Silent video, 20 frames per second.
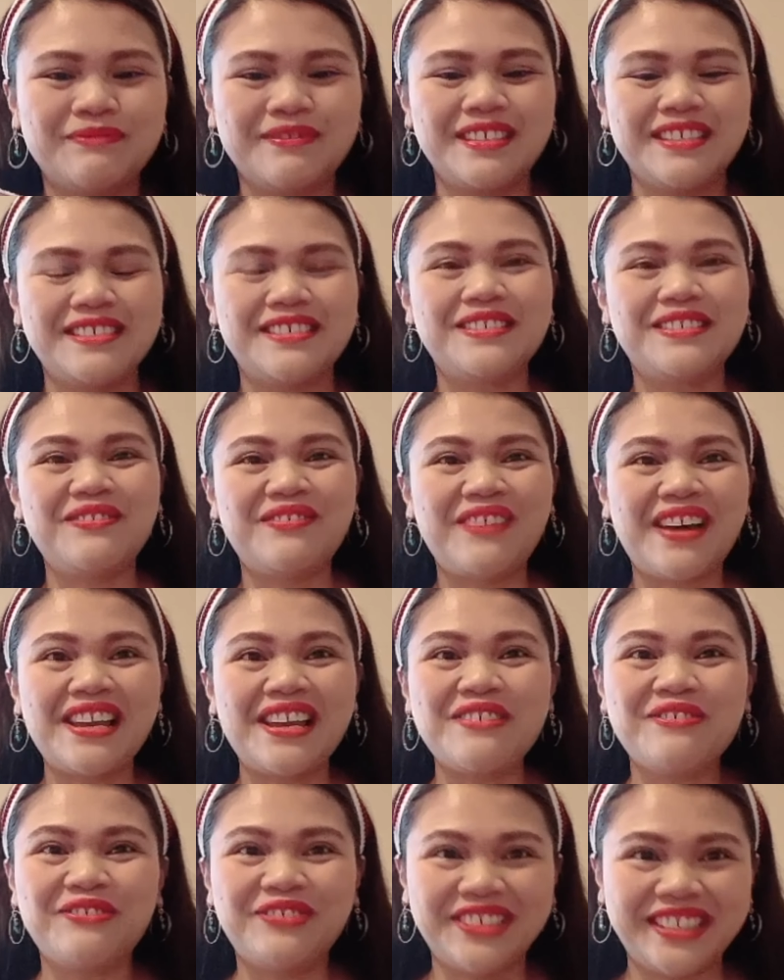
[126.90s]
So,
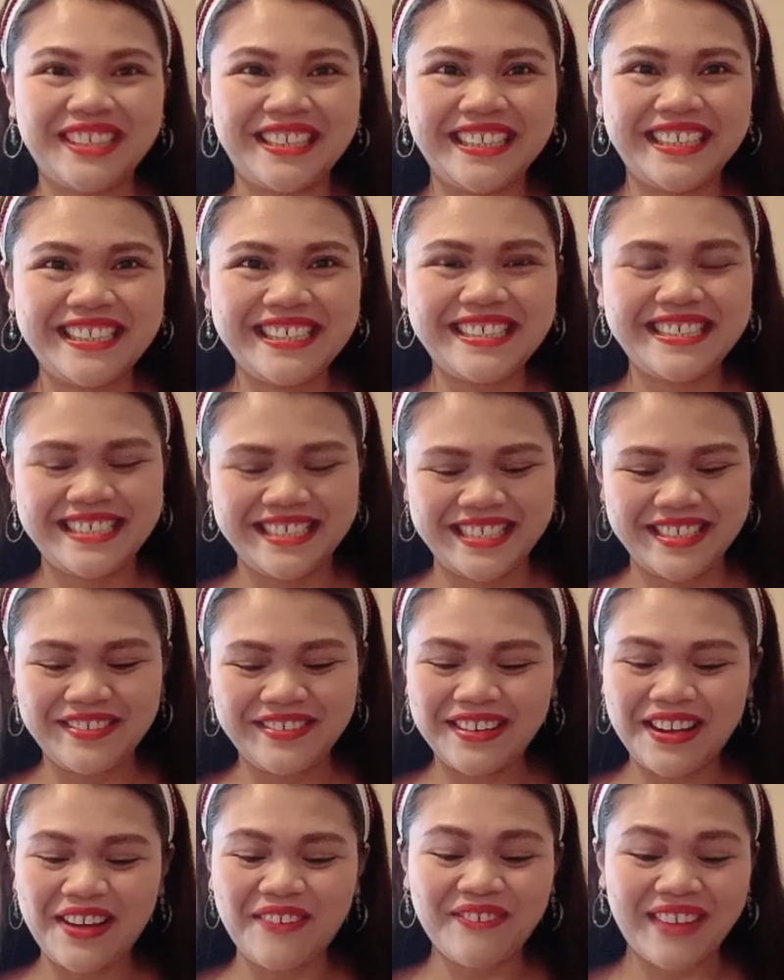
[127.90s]
bali first, yung
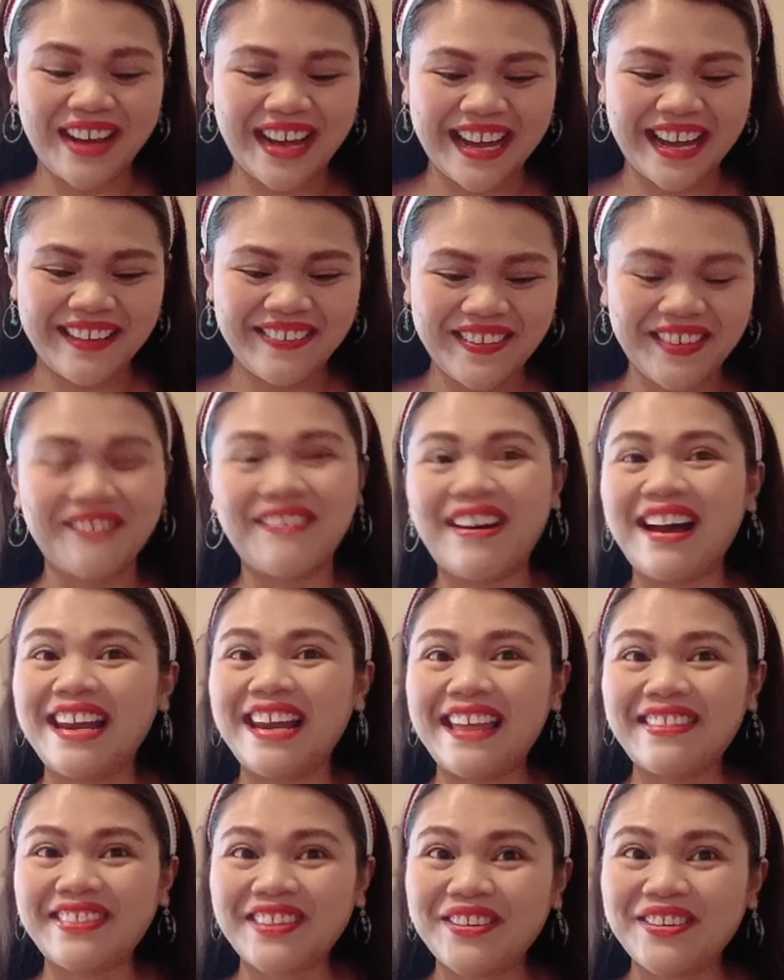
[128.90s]
laman ng
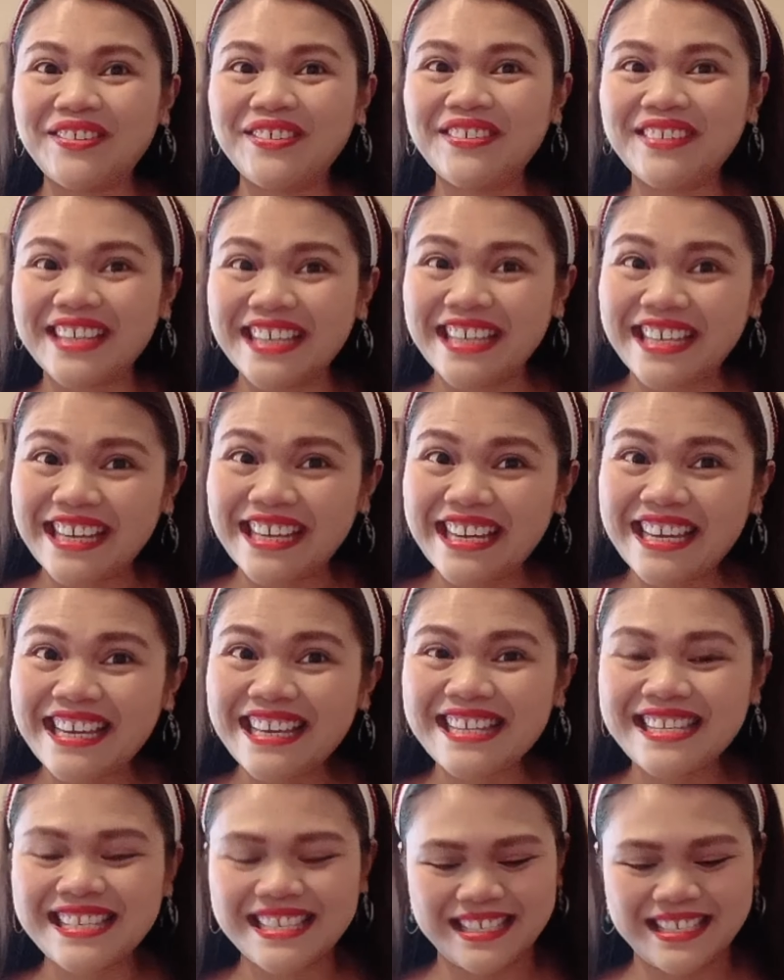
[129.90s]
wallet ko
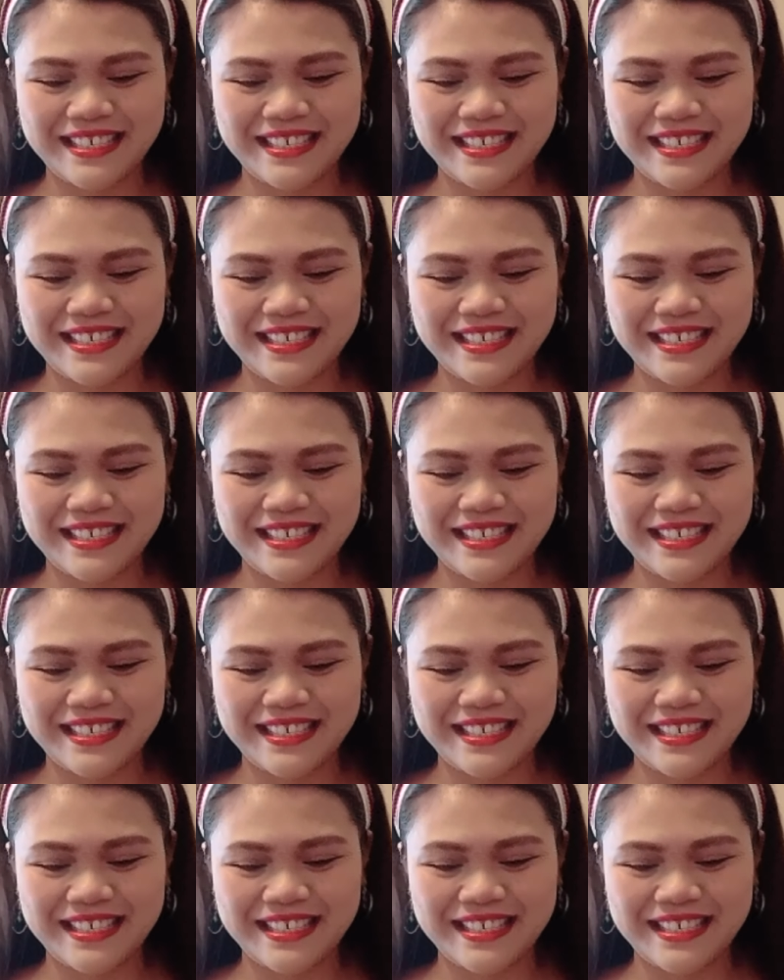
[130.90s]
is